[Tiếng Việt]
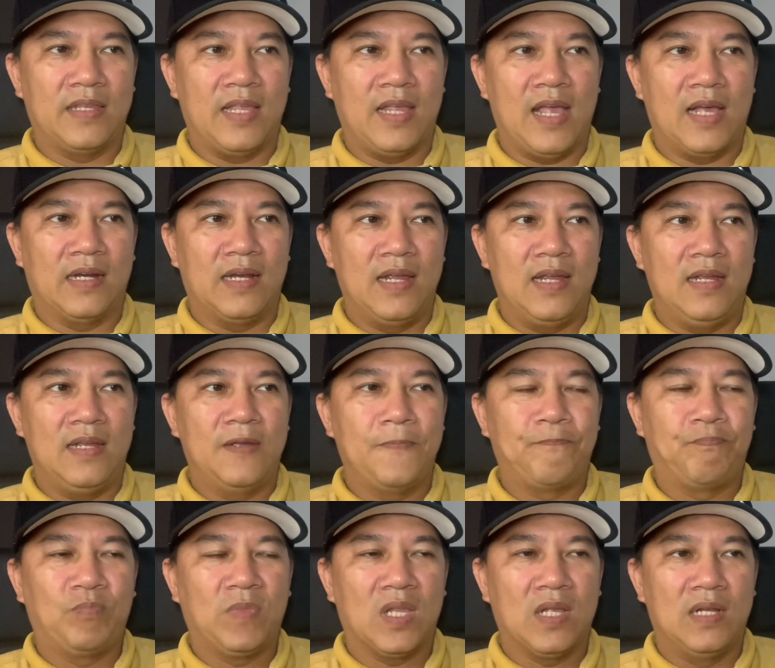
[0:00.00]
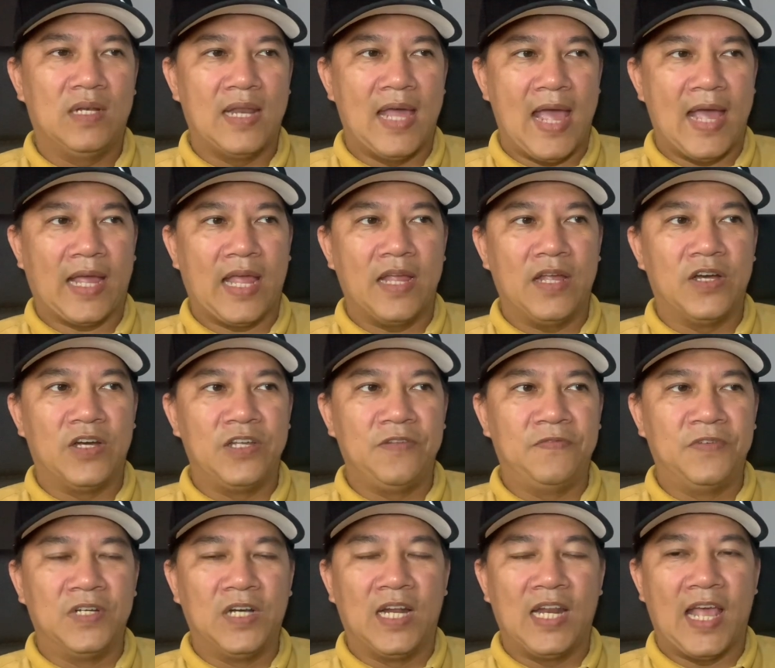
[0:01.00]
chị Hằng Ni là cái người
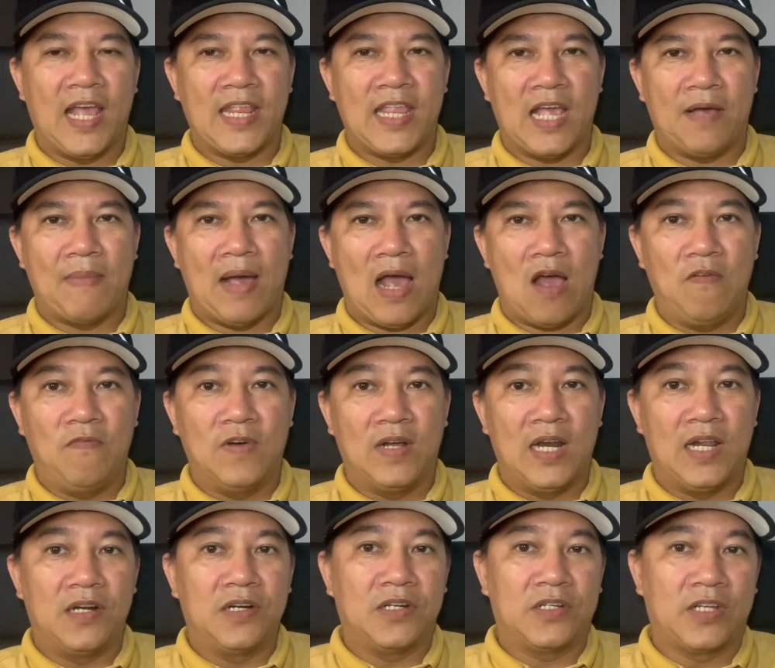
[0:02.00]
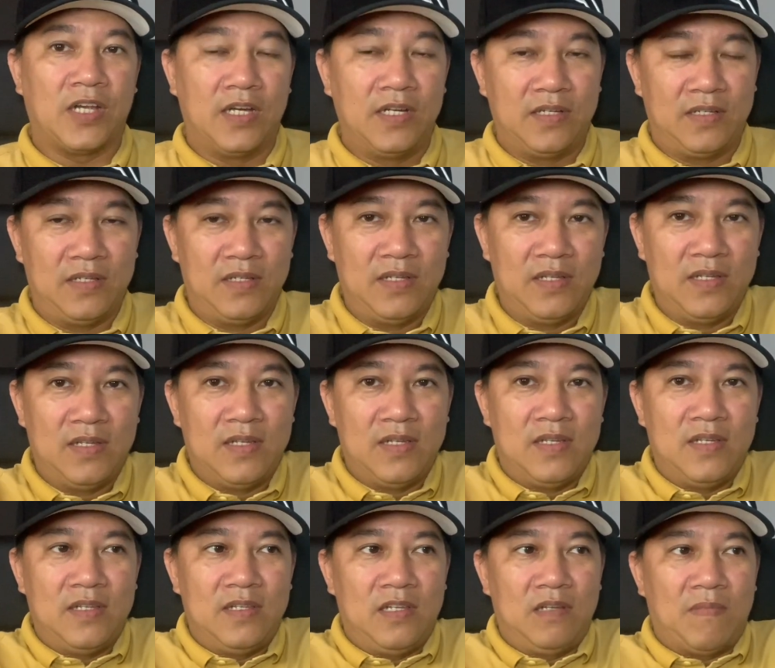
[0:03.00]
vừa là nhà báo vừa là luật sư
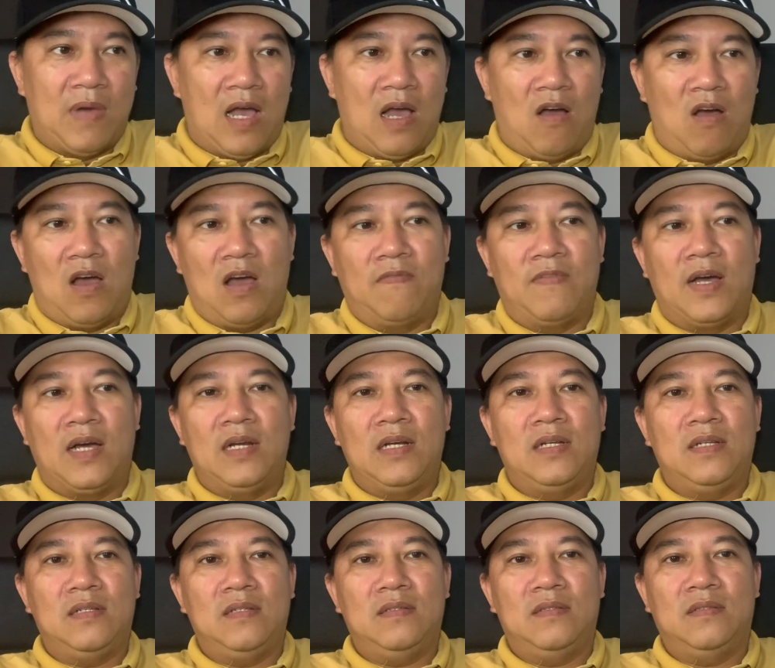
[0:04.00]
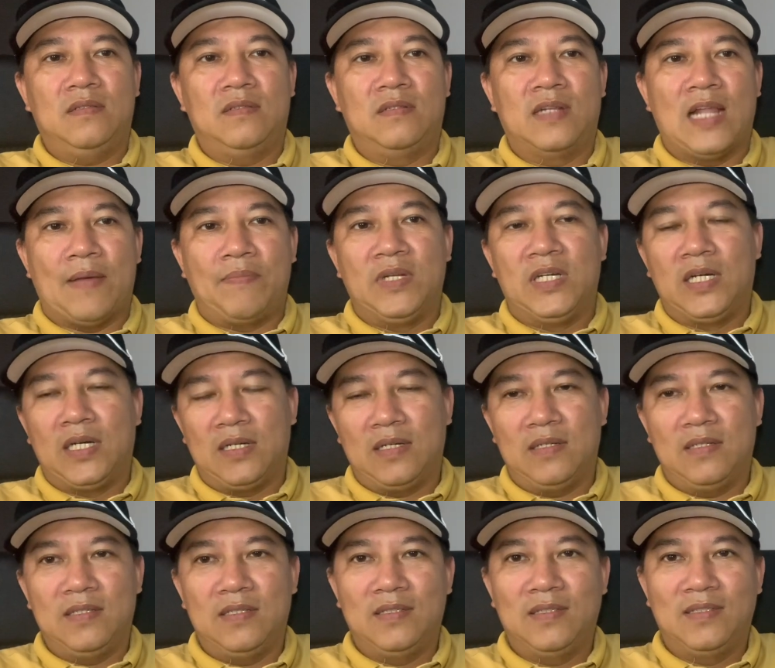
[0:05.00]
nhưng mà họ vẫn làm
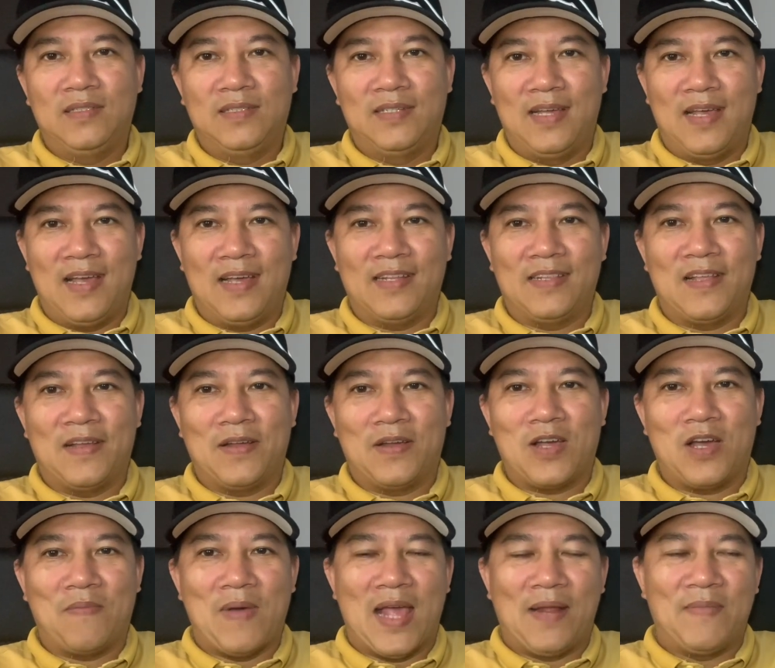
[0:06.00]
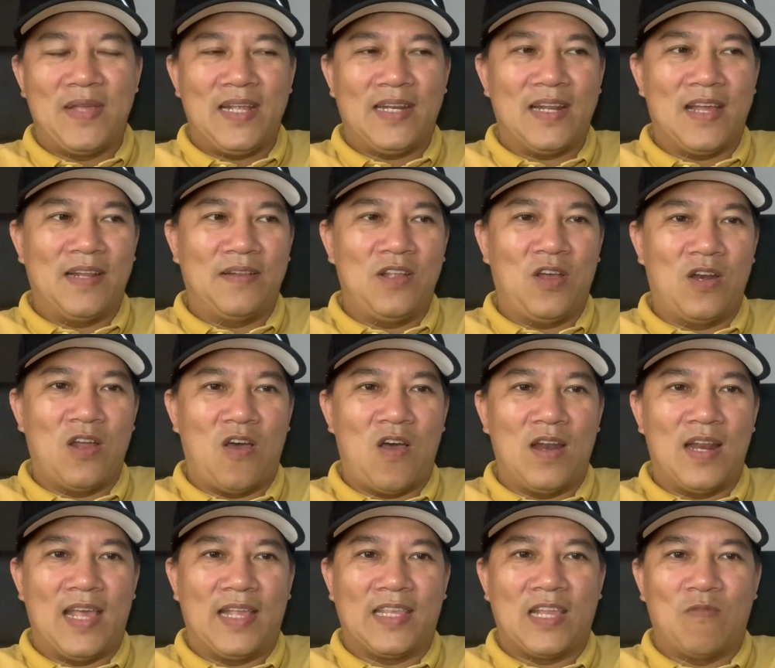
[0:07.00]
được các bạn biết là do
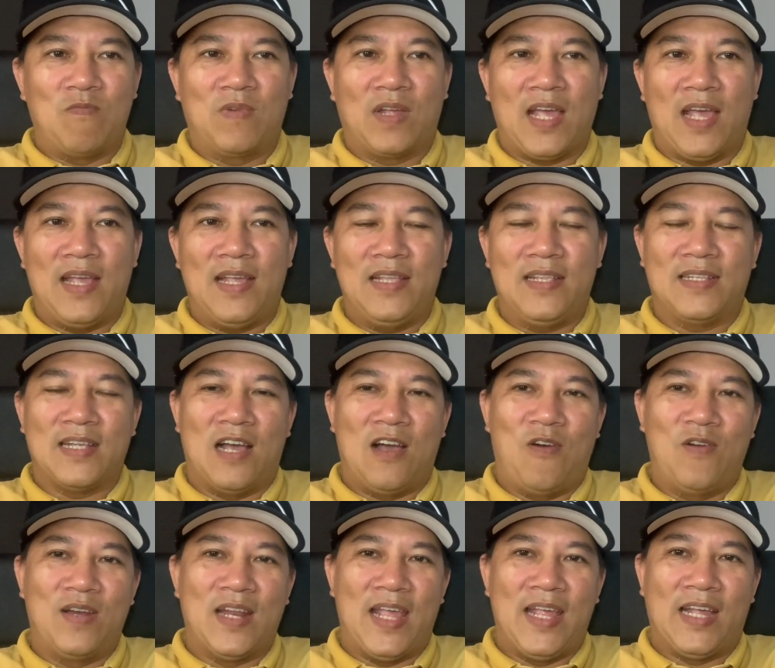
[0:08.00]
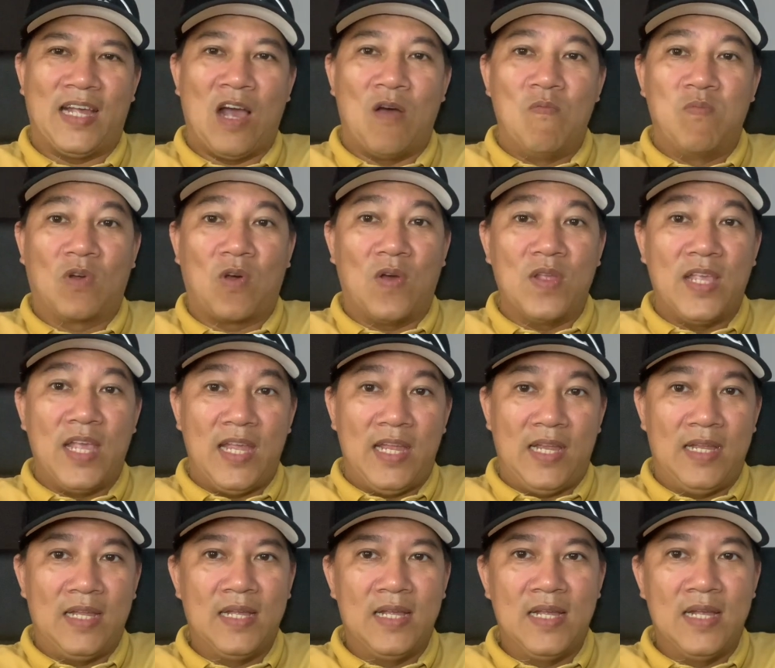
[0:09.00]
đó là trong cái xã hội này không có
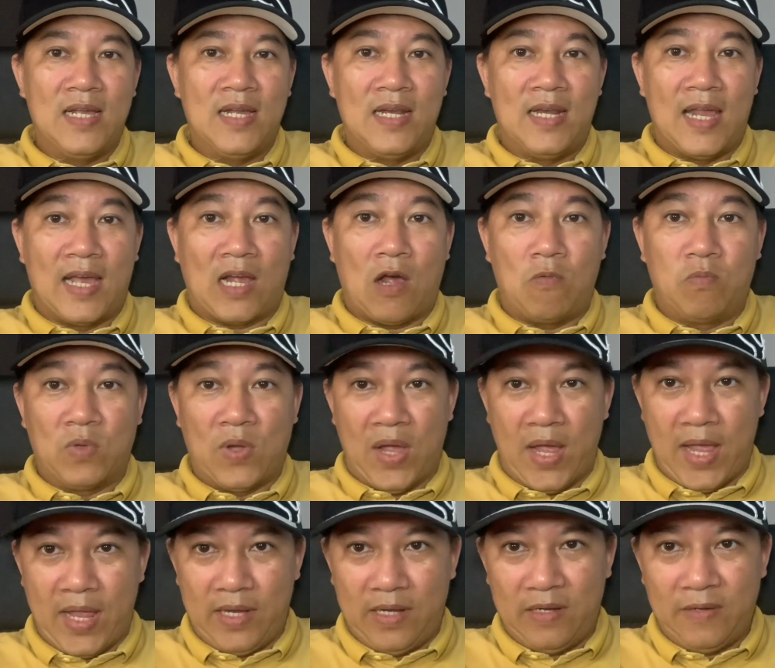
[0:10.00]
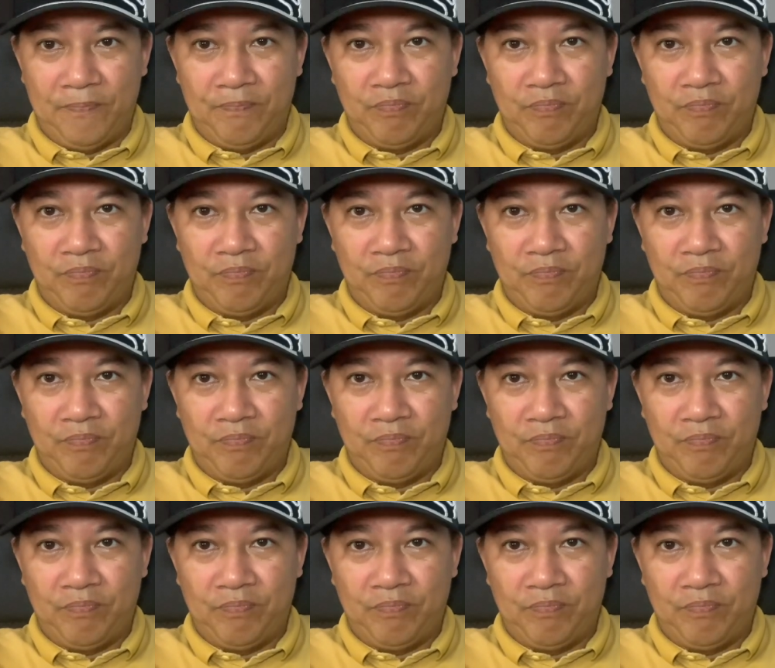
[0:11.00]
gì là không thể